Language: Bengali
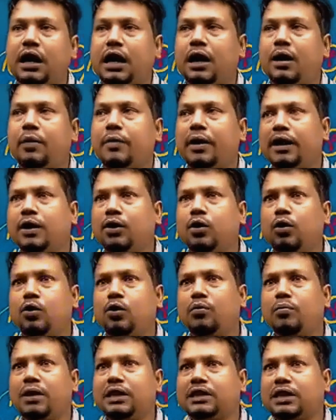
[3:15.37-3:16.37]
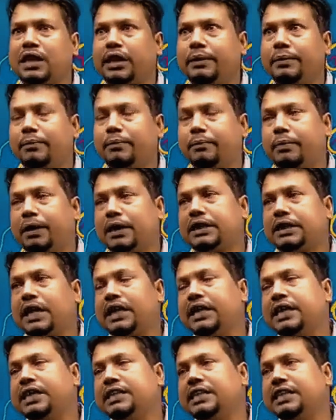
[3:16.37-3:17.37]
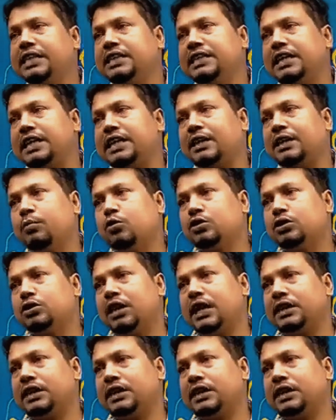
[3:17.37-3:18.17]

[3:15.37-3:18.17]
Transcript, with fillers: আমরা কি কখনো বাসায় বাসায় নিজে নিজে একটা বসে